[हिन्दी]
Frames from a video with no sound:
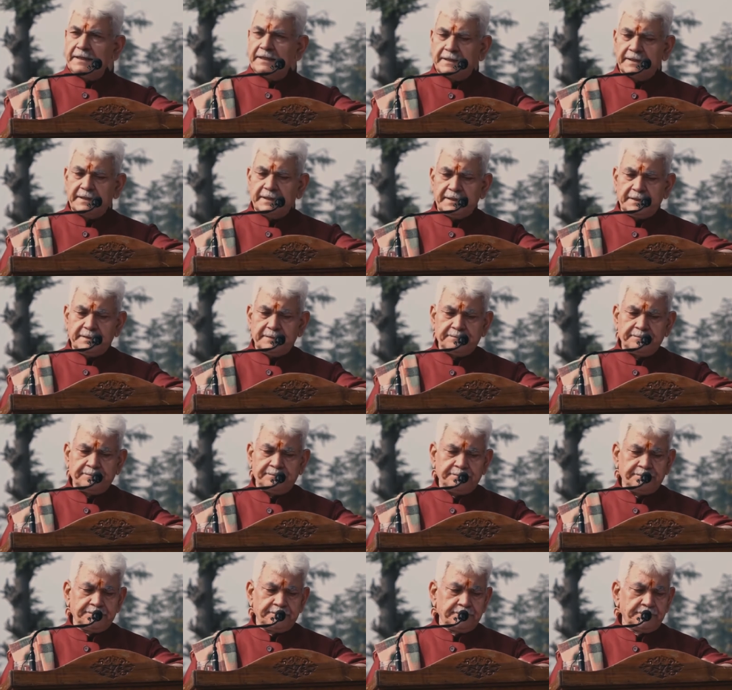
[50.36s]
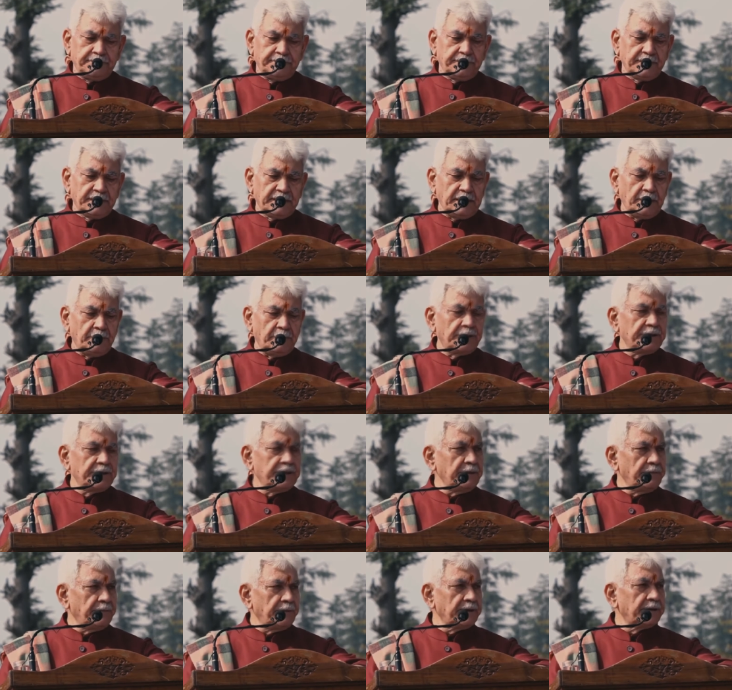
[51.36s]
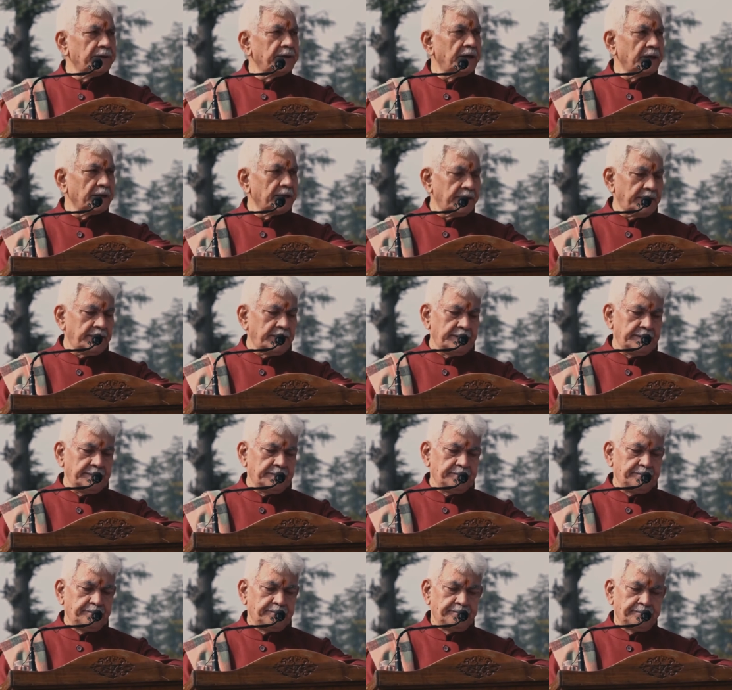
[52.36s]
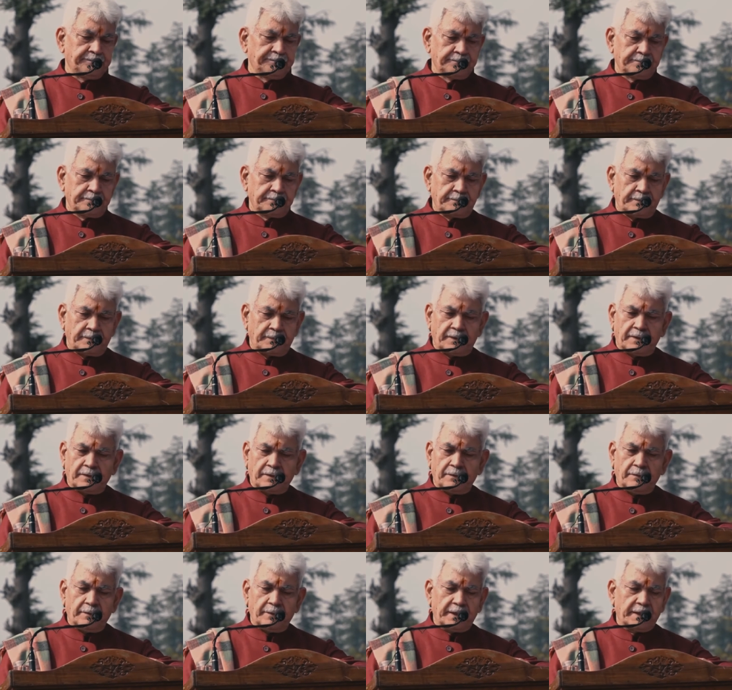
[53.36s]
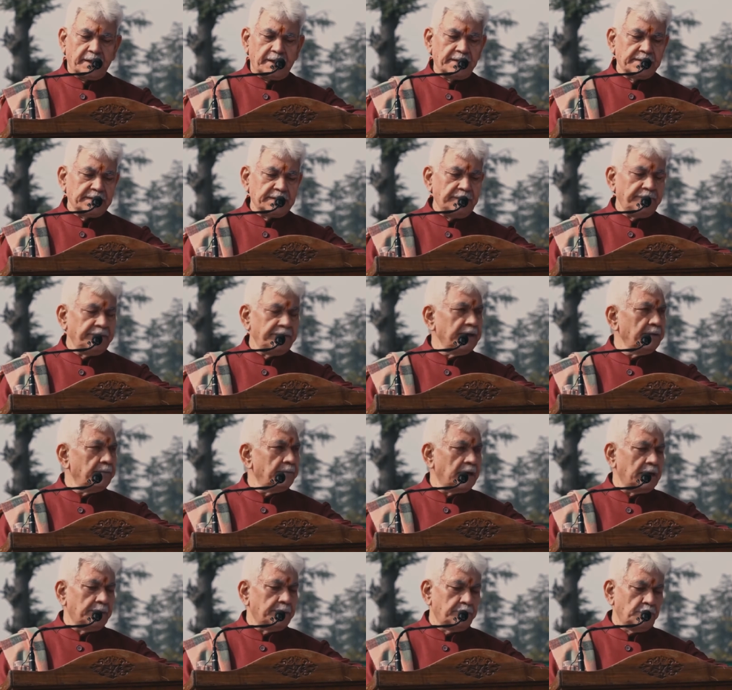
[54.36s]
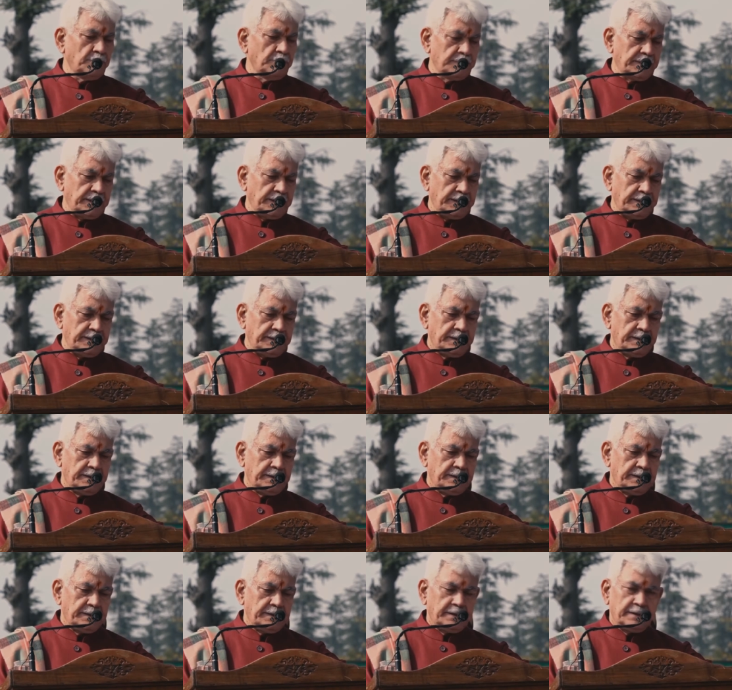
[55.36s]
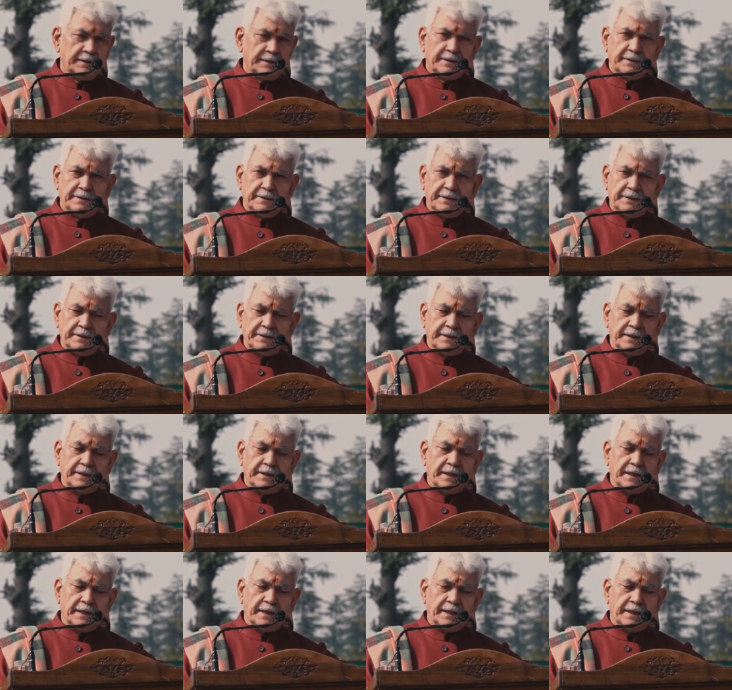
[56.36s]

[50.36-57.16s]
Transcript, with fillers: के हृदय की वह जीवन धड़कन है वह कैसे वीर महापुरुष हैं जिनके